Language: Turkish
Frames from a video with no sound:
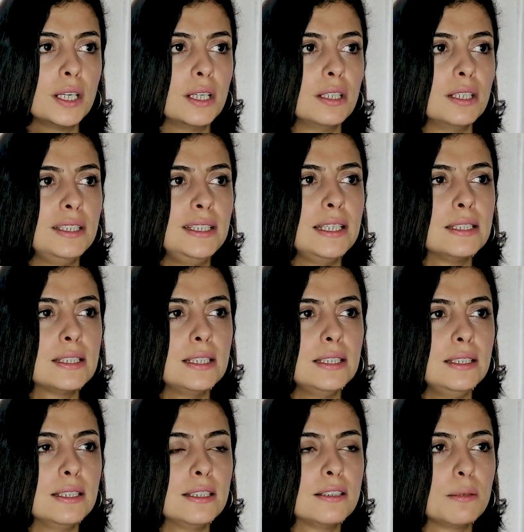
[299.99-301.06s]
E,
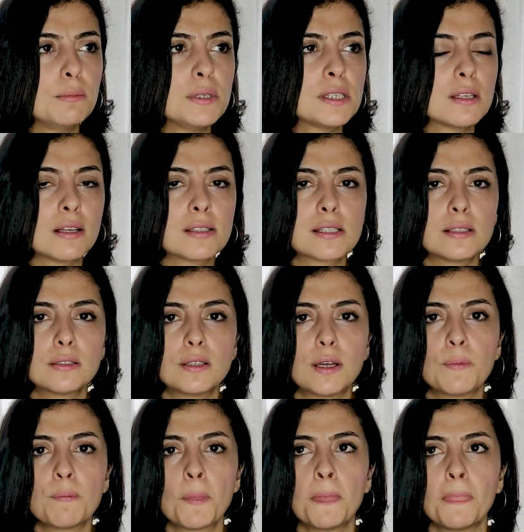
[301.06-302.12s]
yetkinlikte biz aslında
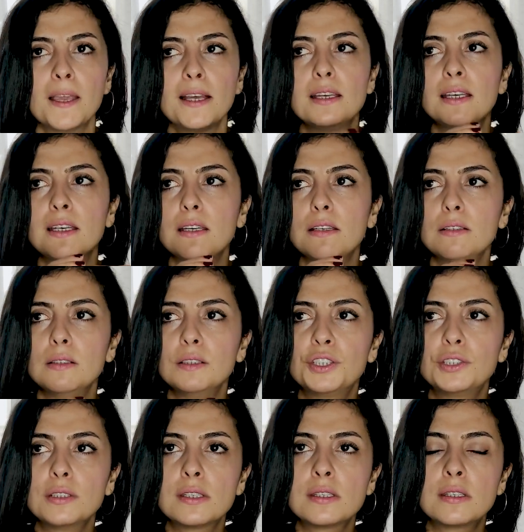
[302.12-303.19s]
e, işte
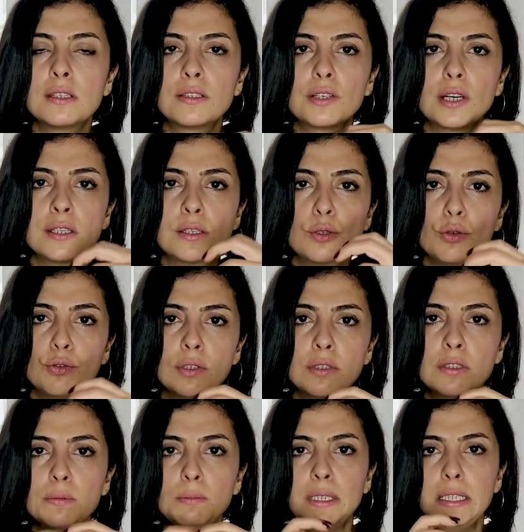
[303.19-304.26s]
stres yönetimi,